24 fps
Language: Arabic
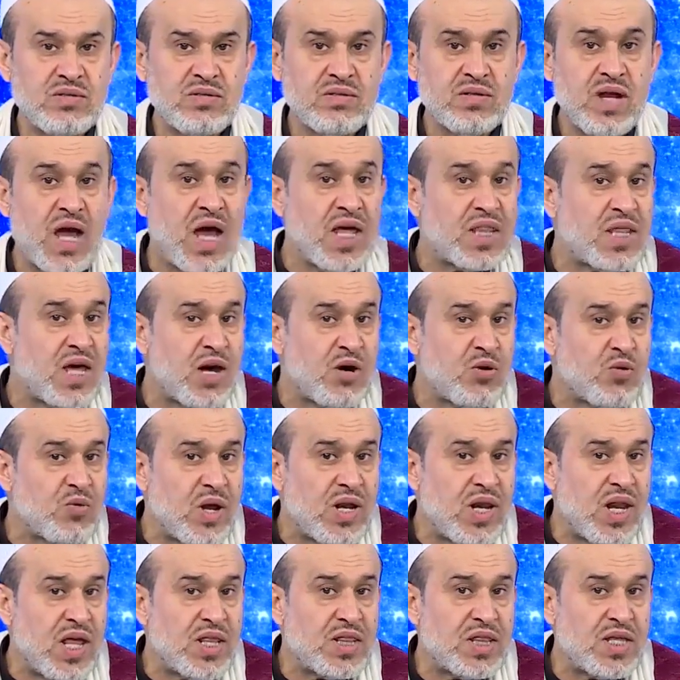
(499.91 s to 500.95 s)
هذا هو
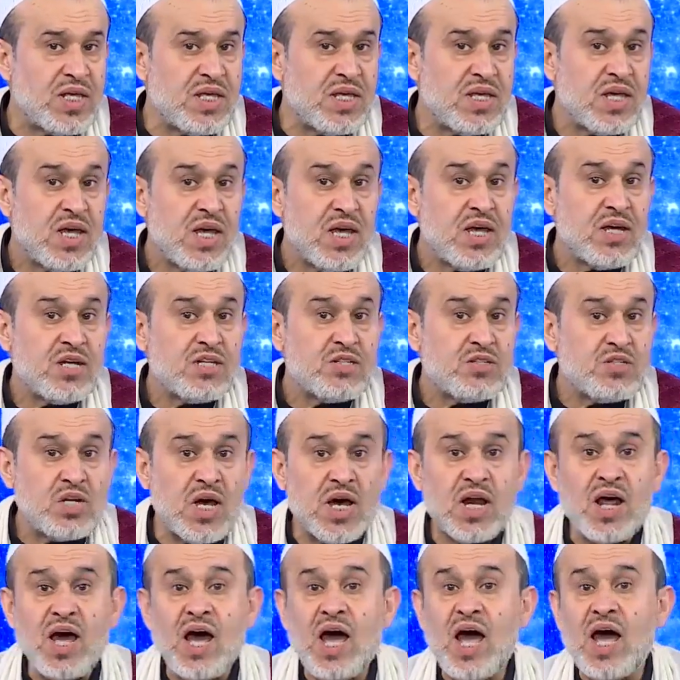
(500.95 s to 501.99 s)
الذي
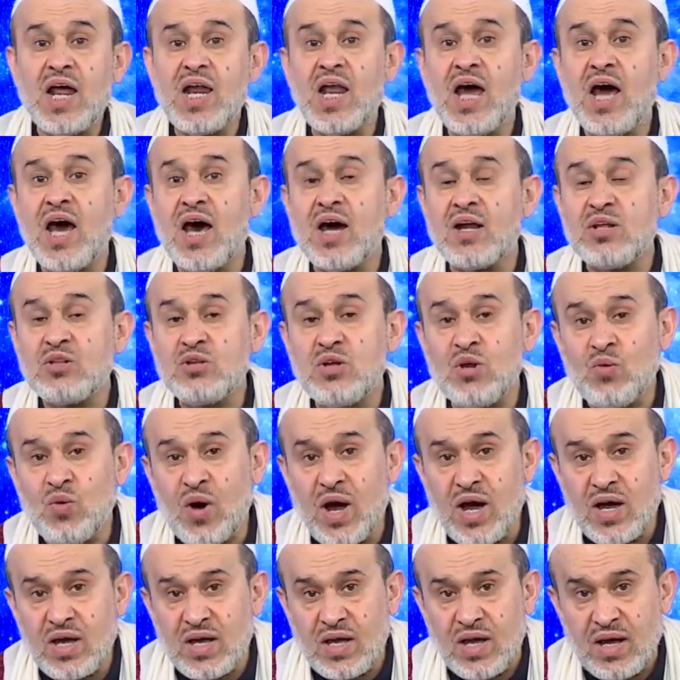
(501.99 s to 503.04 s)
جرى على أرض
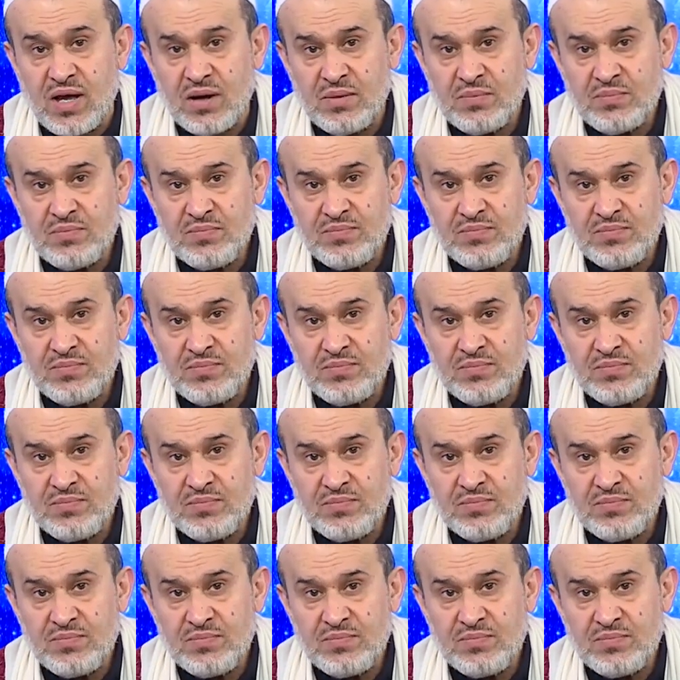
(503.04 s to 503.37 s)
الواقع